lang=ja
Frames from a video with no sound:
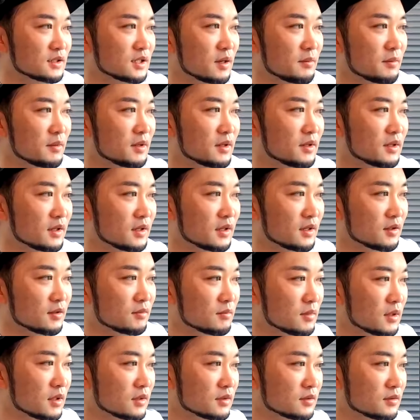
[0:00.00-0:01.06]
喋んねんけ
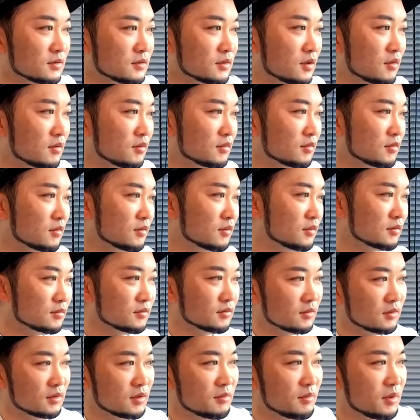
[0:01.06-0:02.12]
ど、まあそんなこと
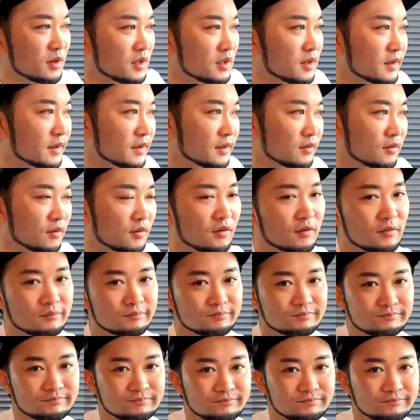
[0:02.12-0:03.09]
どうでもいいねんけど、